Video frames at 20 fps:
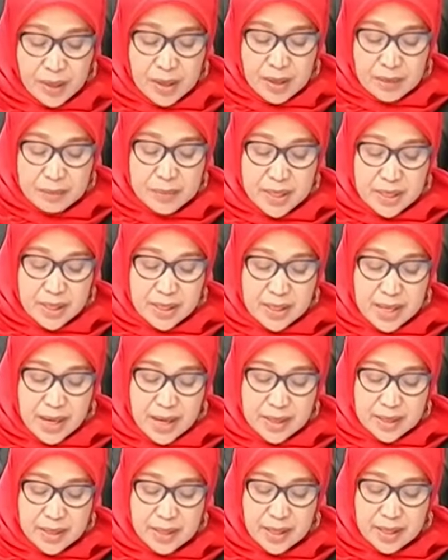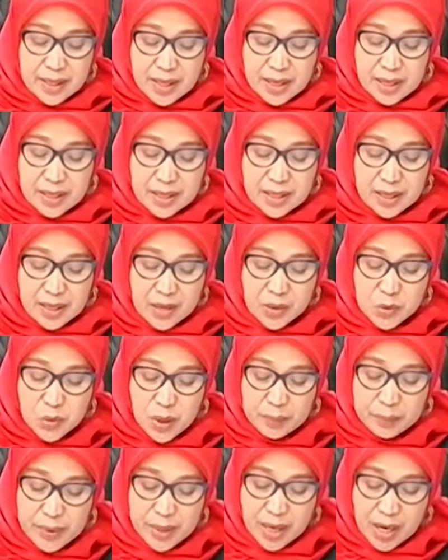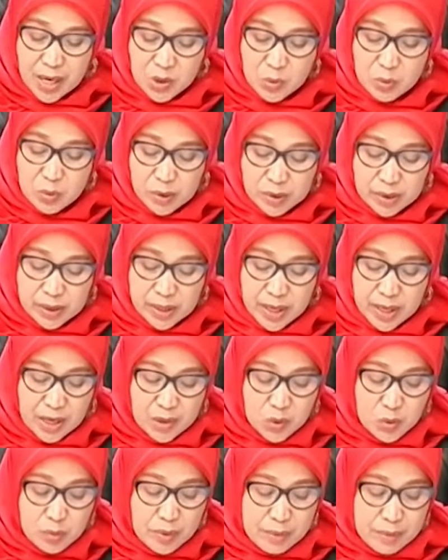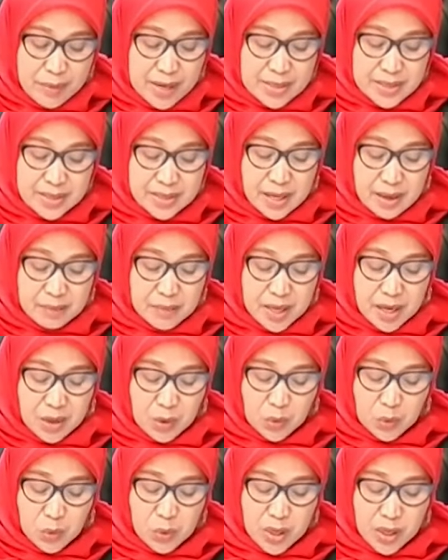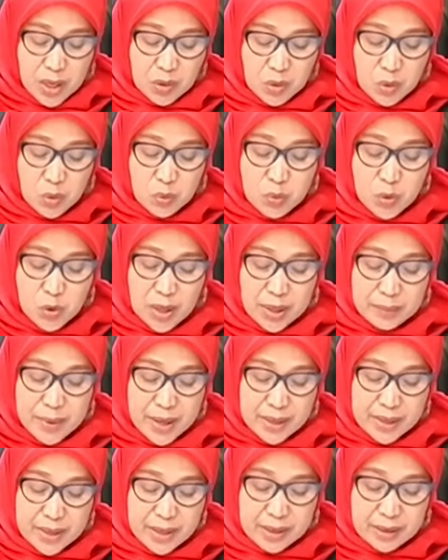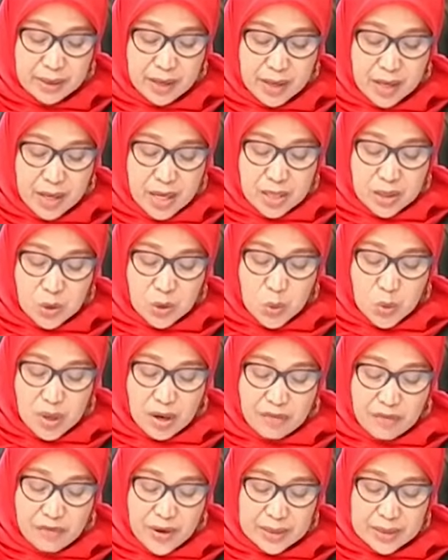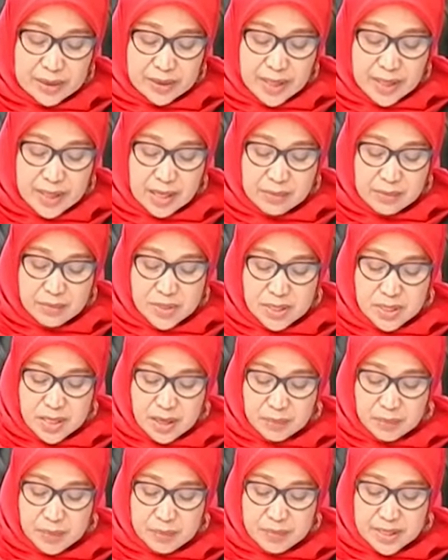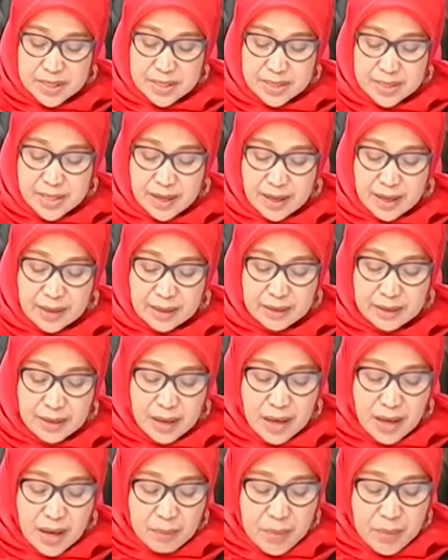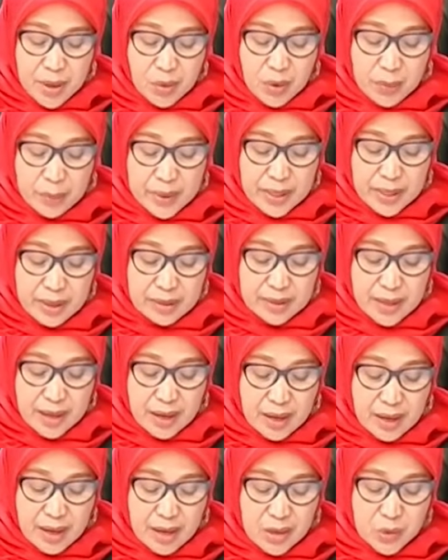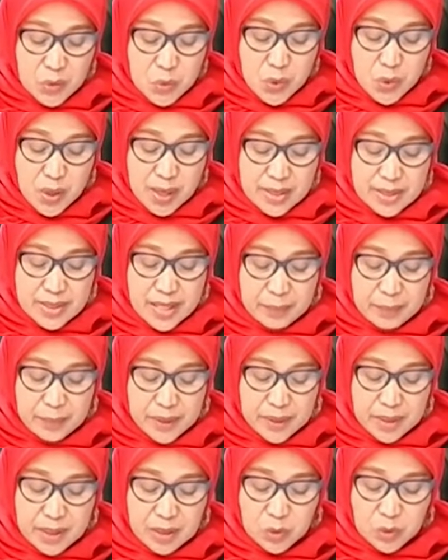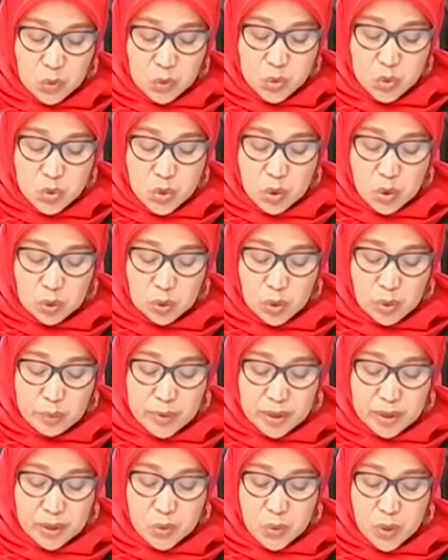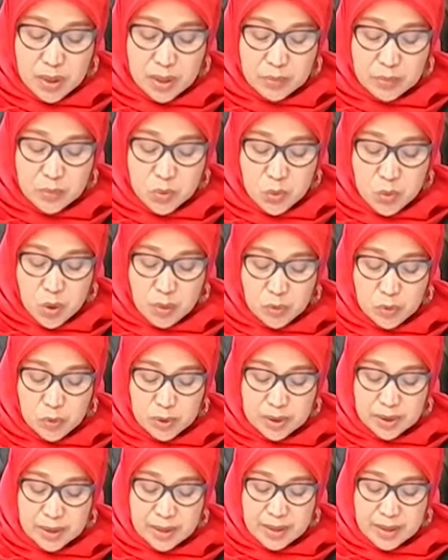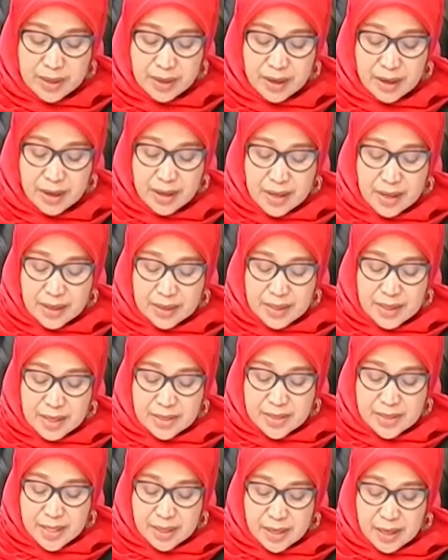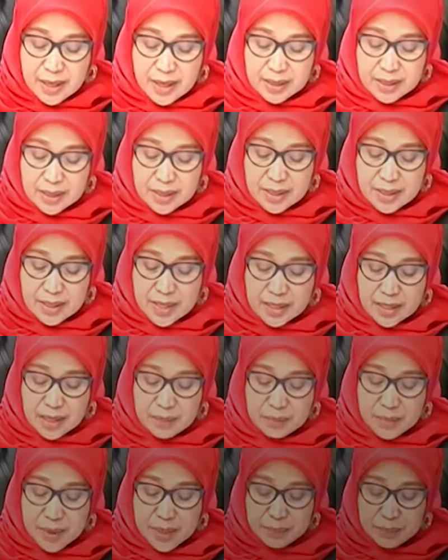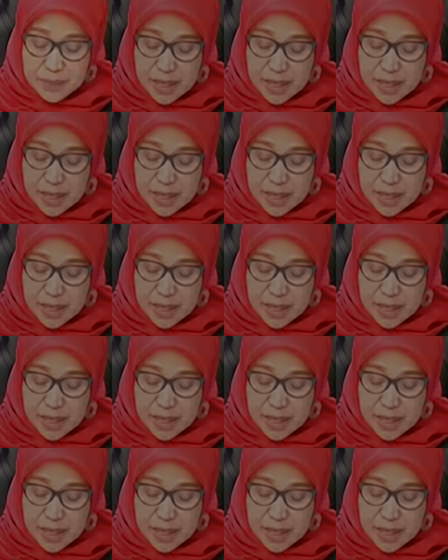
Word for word: Petalolo membacakan pelanggaran-pelanggaran yang dilakukan Hasim di ruang sidang DKPP Jakarta pada Rabu 3 Juli 2024. Sanksi pemberhentian dijatuhkan buntut tindakan asusila Hasim terhadap seorang perempuan anggota panitia